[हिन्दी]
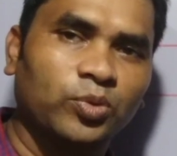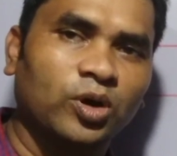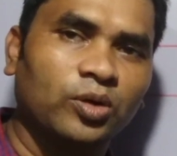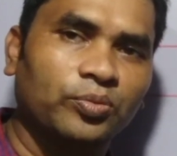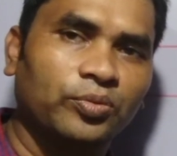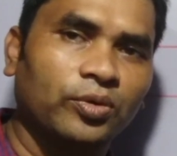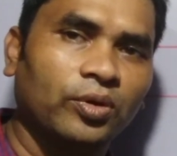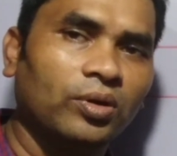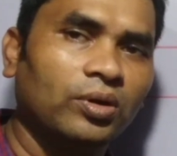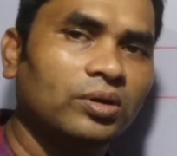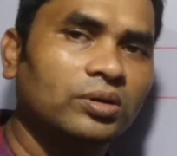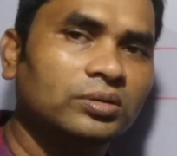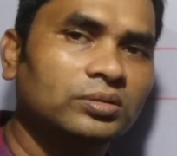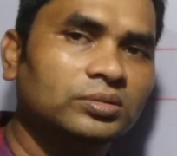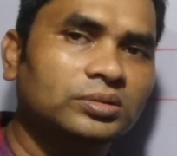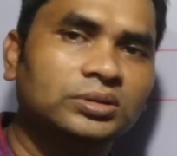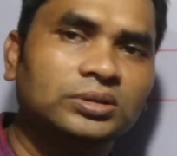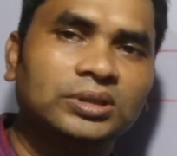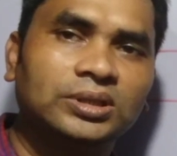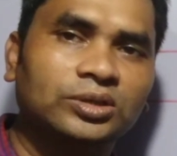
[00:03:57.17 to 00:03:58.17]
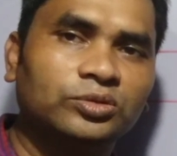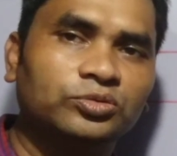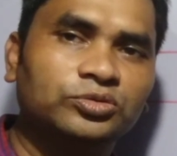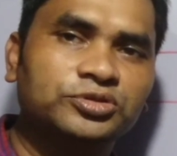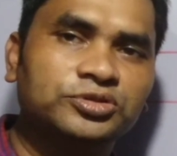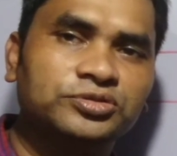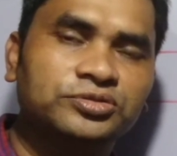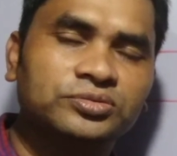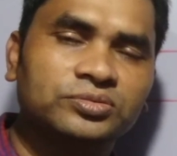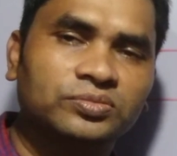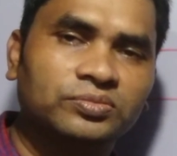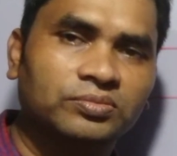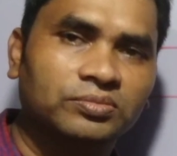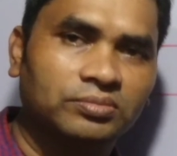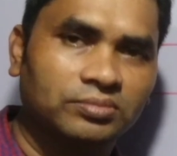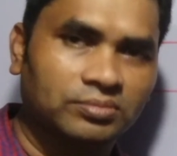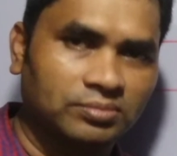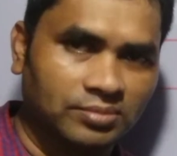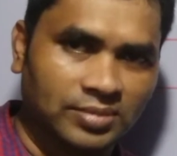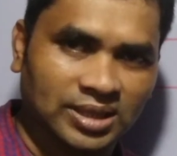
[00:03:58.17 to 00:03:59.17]
पॉप हो ये कुछ
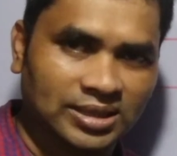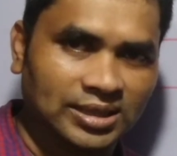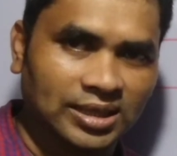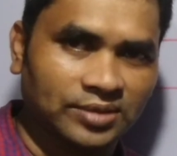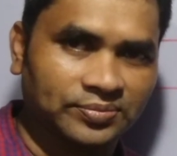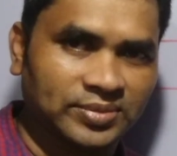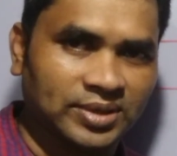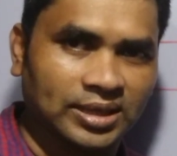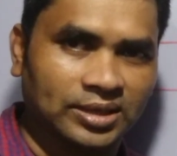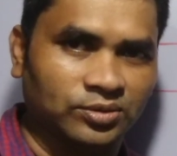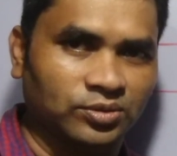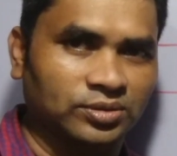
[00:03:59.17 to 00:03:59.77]
मतलब नहीं